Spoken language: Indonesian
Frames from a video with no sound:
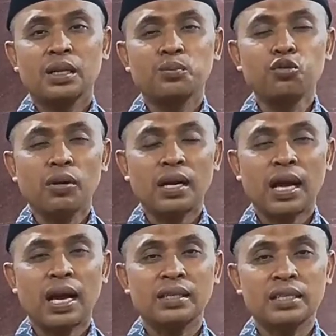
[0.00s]
Dan
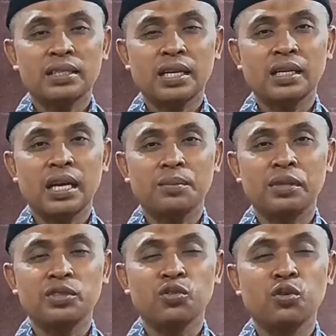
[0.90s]
bukan hanya
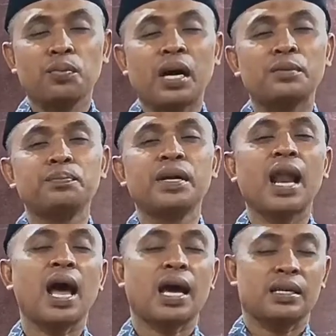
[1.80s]
sekedar mencukupkan
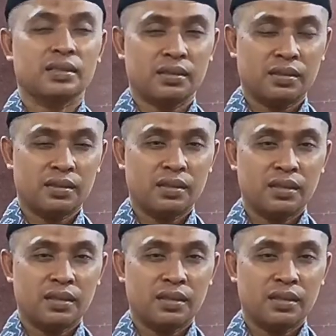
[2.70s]
bilangan.